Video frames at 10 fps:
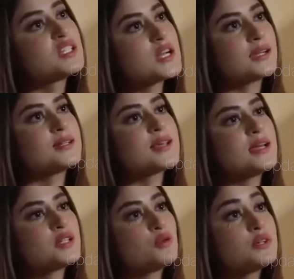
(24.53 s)
घर जाकर
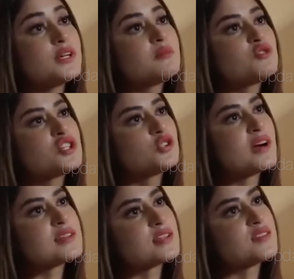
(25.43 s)
डिसाइड करूंगी कि मुझे
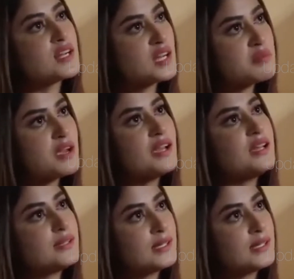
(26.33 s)
तुम्हारे साथ रहना भी है या